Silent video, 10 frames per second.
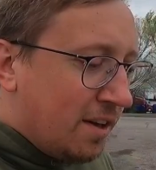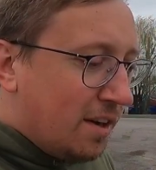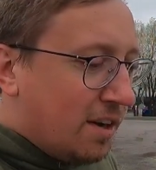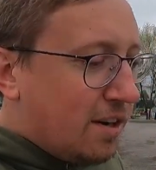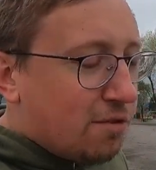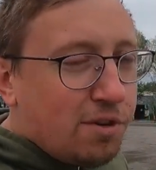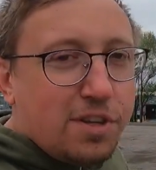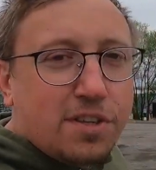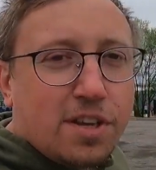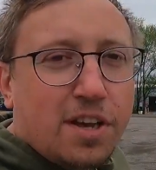э,
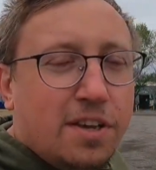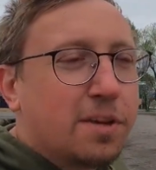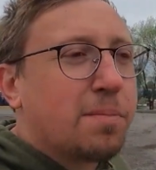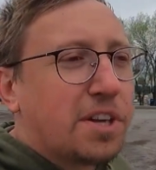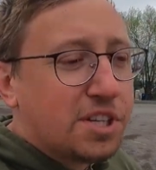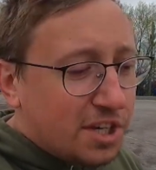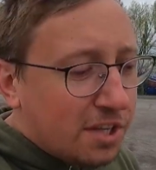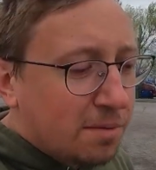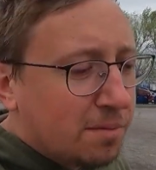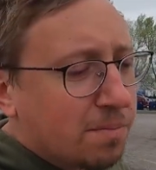рулить и
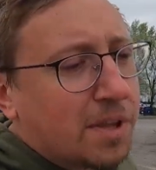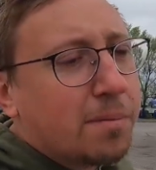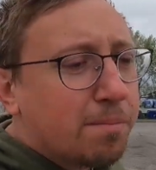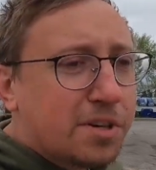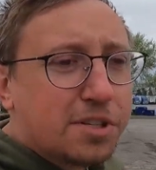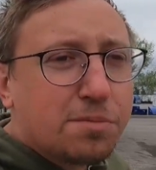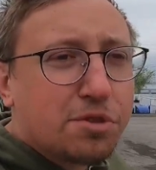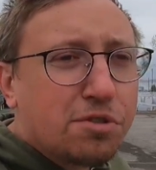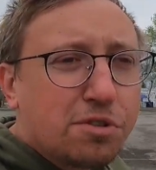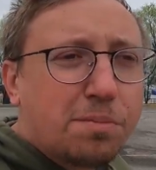проезжать там по
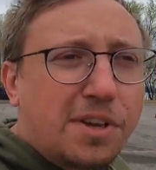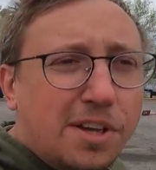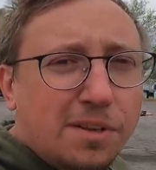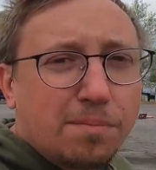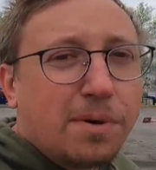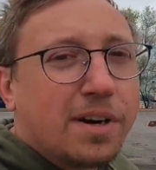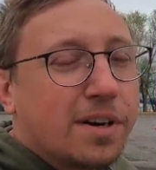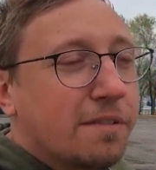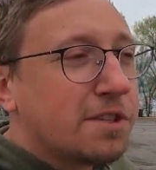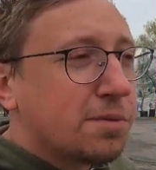700 миль,
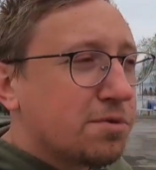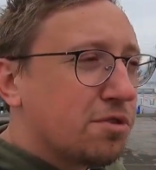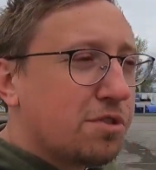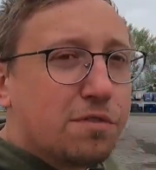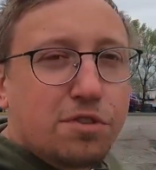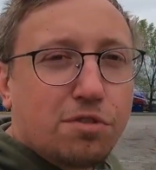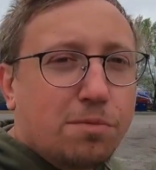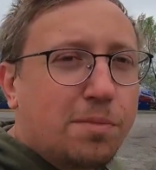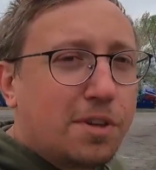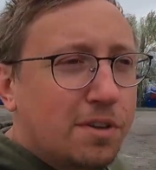по
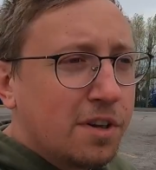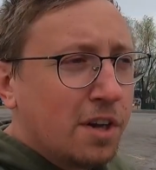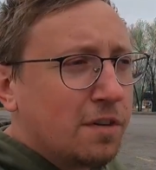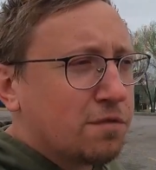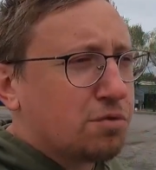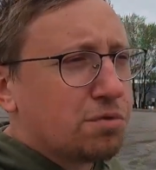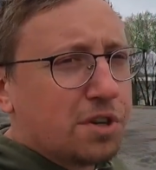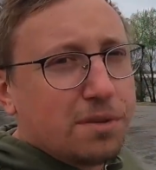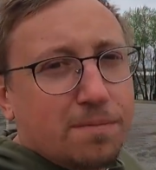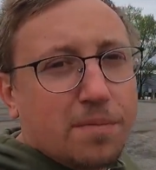800-900 миль в
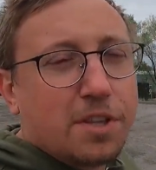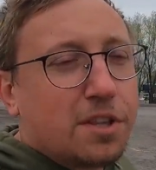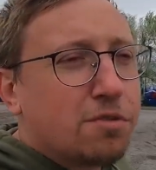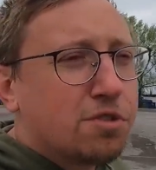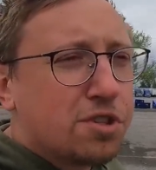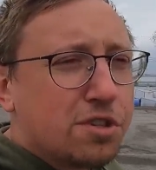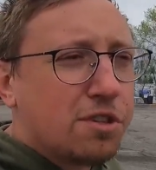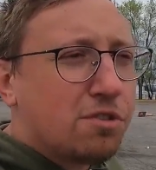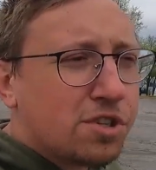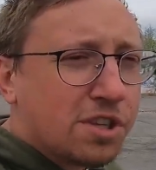сутки. Это очень
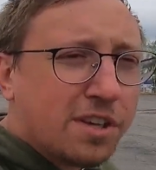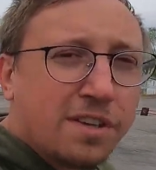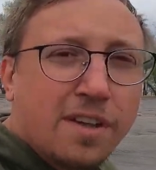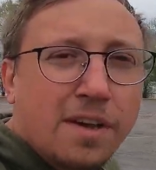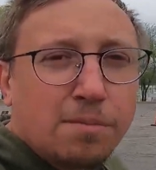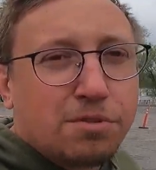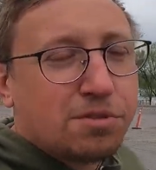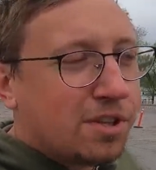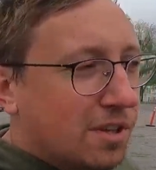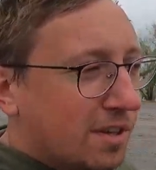сложно,
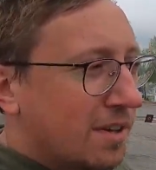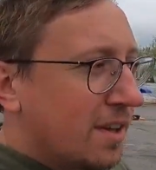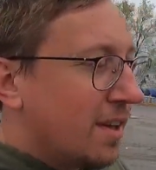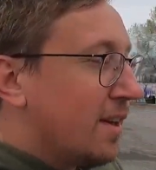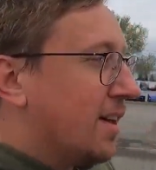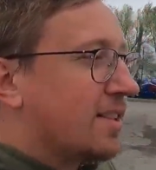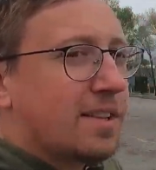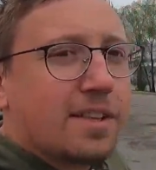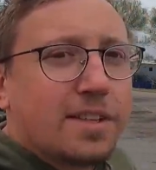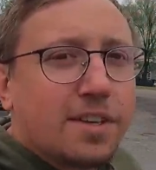потому что это
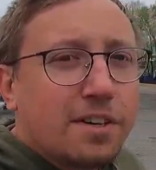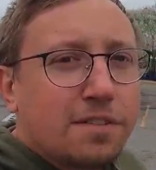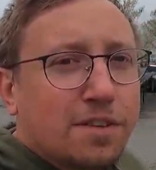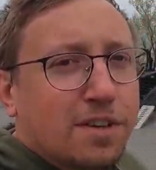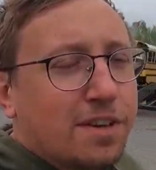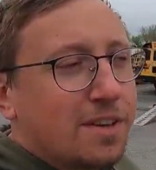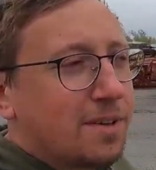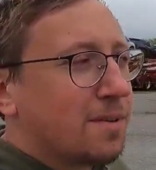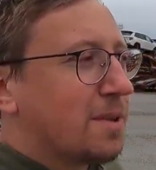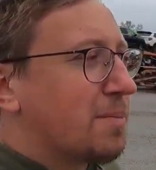надо делать
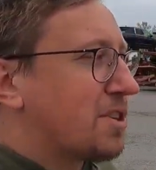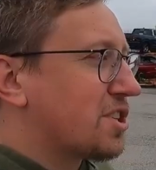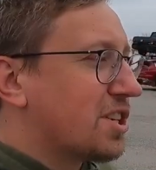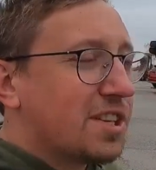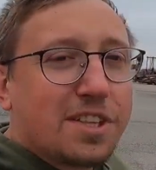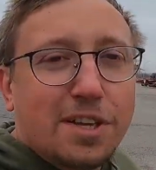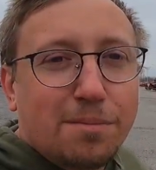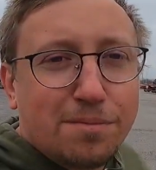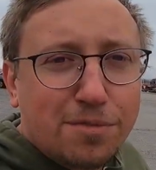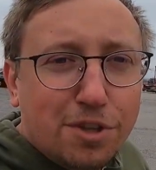на протяжении
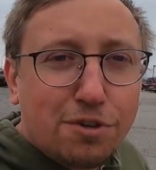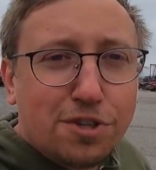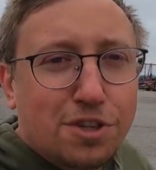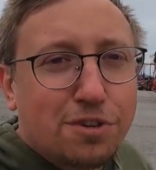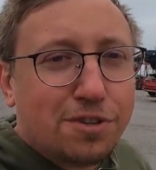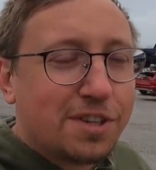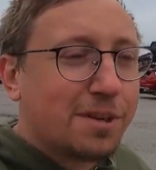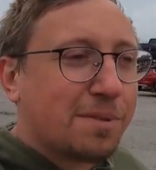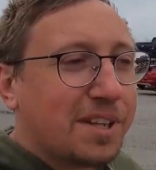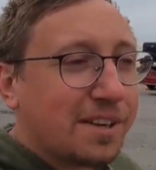там 3-4
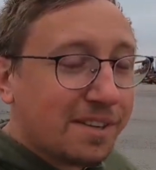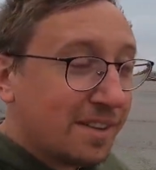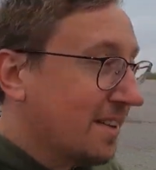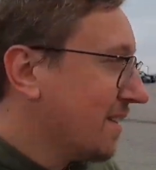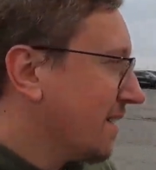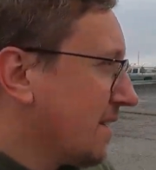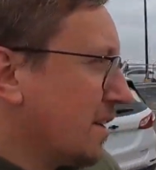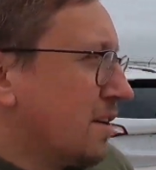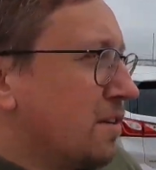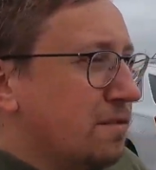недель подряд.
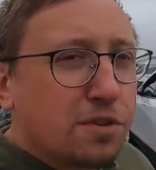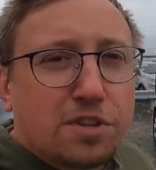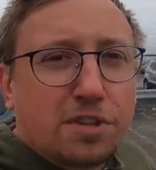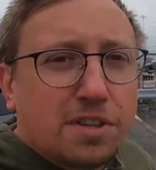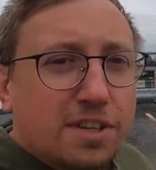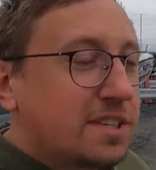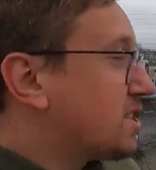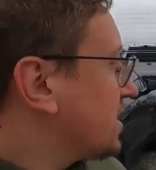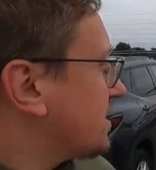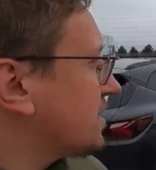Вот.
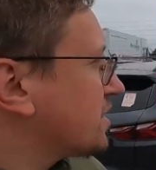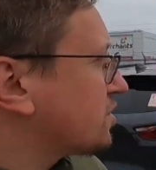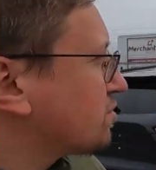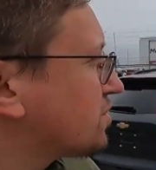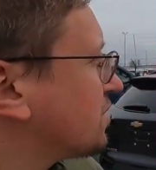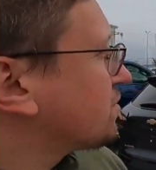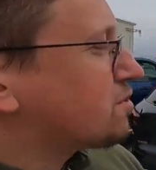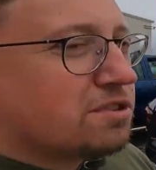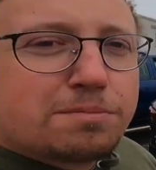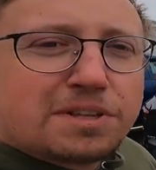Сейчас я нахожусь на
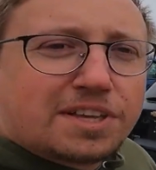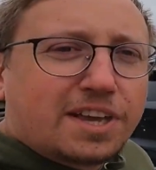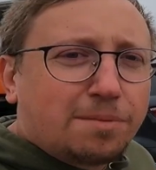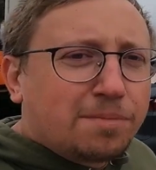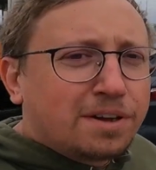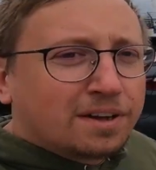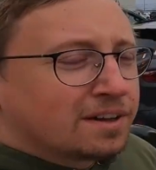аукционе Манхейм.